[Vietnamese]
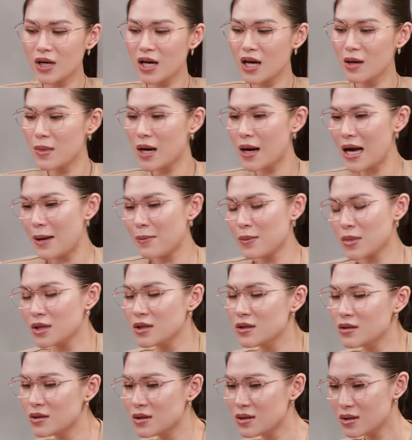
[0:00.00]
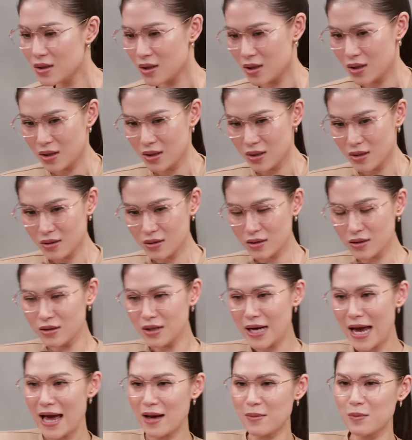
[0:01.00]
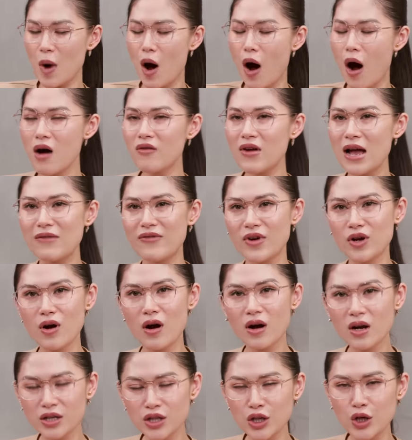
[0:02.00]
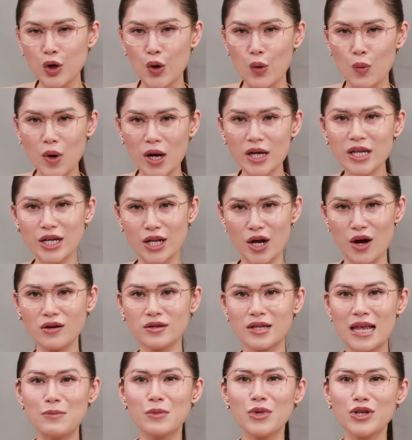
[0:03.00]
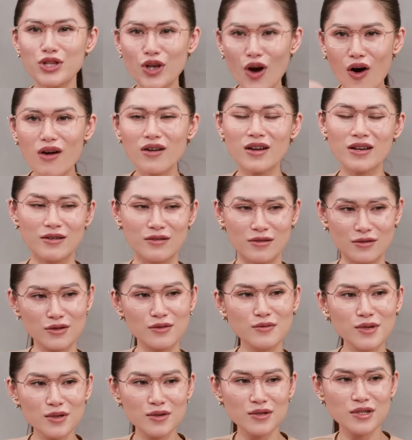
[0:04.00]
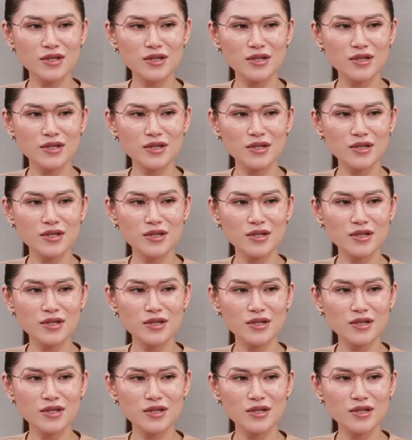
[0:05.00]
khi mà em cứ cứ ghét bỏ, em phải có nhiều một cái gì đó thì em mới cho đi được, đúng không?